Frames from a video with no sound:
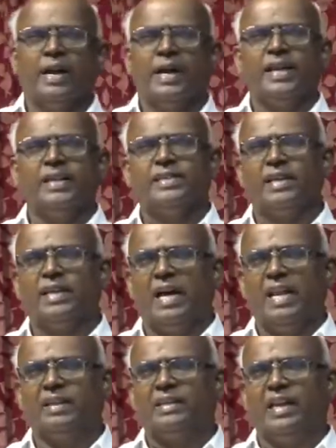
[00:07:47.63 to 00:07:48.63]
கடைசி
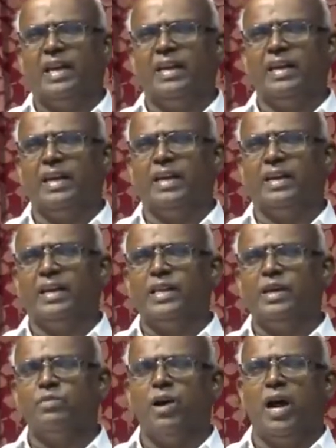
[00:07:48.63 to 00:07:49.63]
காலத்தில் ஏன்
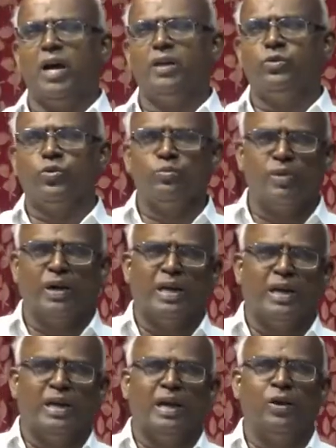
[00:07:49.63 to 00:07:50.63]
அதிகமாய்
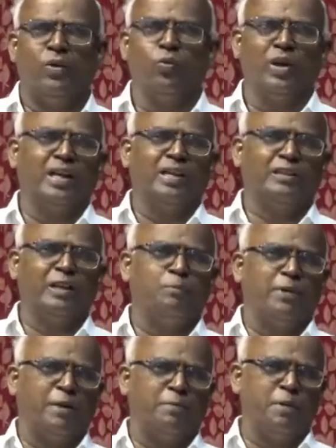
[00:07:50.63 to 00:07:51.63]
துன்பங்கள்
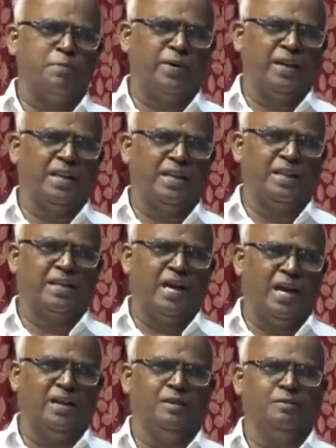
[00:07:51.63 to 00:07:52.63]
உலகத்தில் பரப்பப்படுகிறது
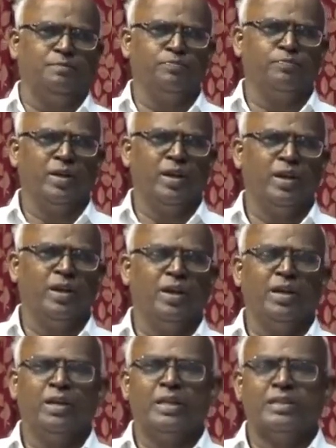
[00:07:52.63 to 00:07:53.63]
என்றால்
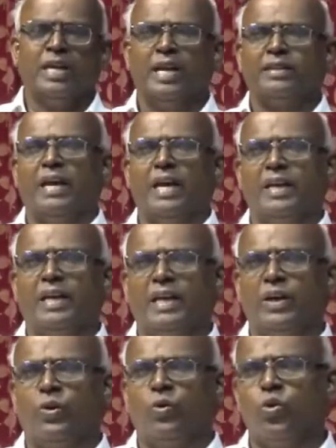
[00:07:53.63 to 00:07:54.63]

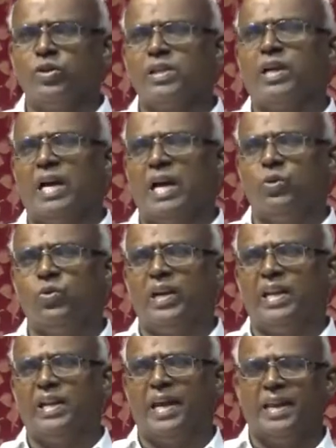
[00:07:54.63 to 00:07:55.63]
சாத்தானுக்கு கொஞ்ச காலம்
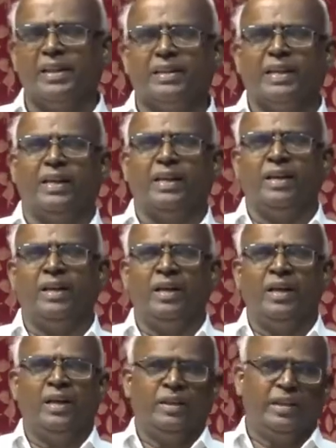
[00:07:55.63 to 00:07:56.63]
உண்டு என்று அறிந்து
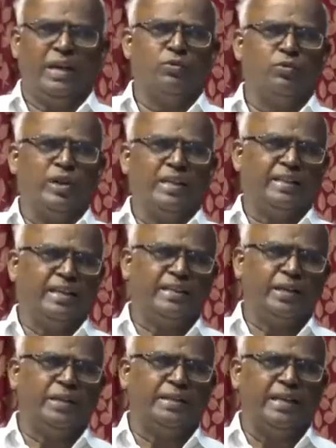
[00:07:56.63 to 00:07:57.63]
தேவனுடைய
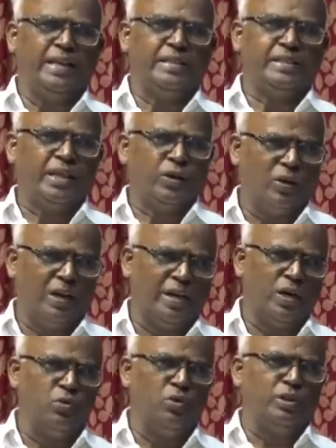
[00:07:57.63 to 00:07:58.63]
திட்டத்தை
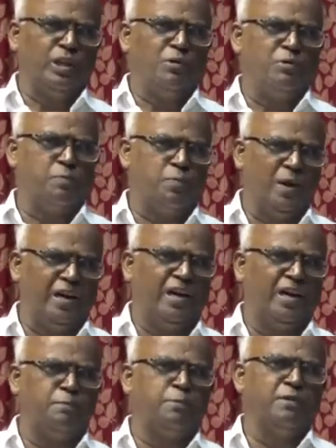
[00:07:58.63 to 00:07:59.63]
சீர்குலைக்கவும் தேவ
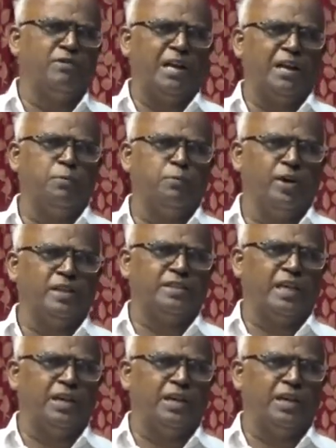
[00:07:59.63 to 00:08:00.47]
பிள்ளைகளை பின்வாங்கி போகச்